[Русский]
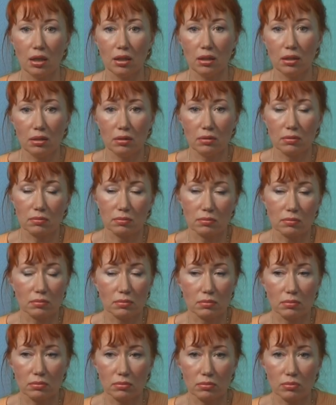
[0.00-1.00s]
и
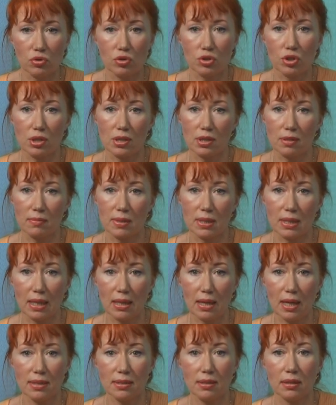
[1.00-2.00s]
можете
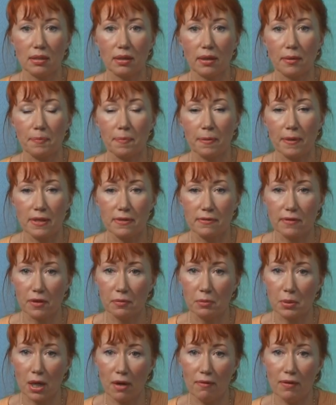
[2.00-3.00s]
самостоятельно
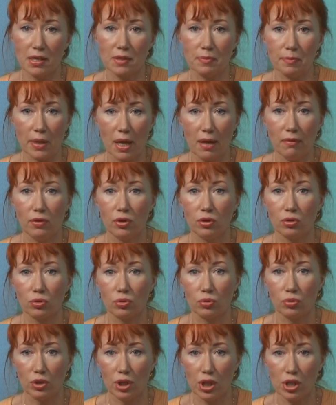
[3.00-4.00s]
сформировать
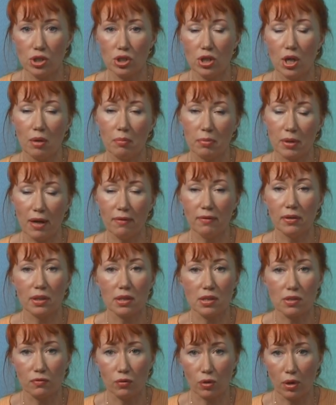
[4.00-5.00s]
правильную речь,
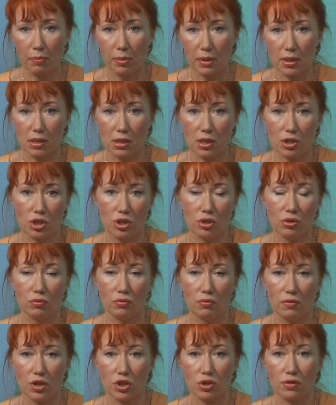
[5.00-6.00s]
правильное звукопроизношение у
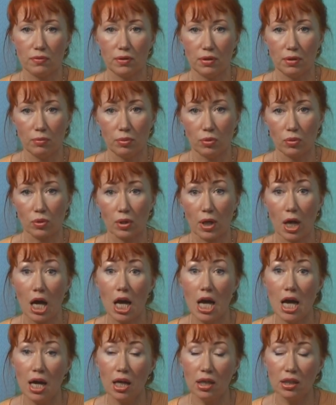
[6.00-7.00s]
вашего ребенка.
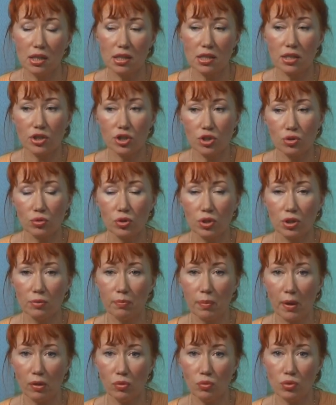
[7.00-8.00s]
Если что-то не
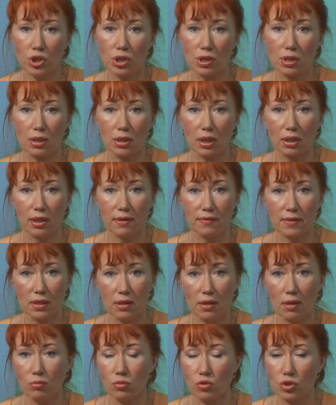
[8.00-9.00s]
получится, тогда
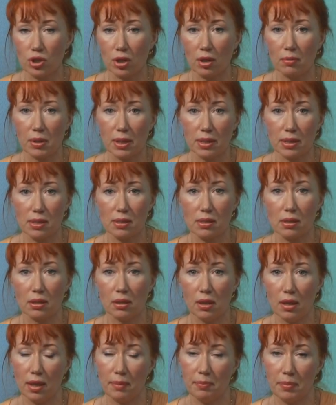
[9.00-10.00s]
всегда можно обратиться к
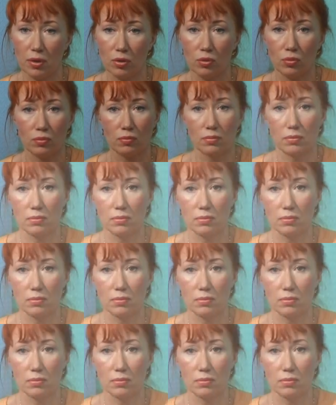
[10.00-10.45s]
логопеду.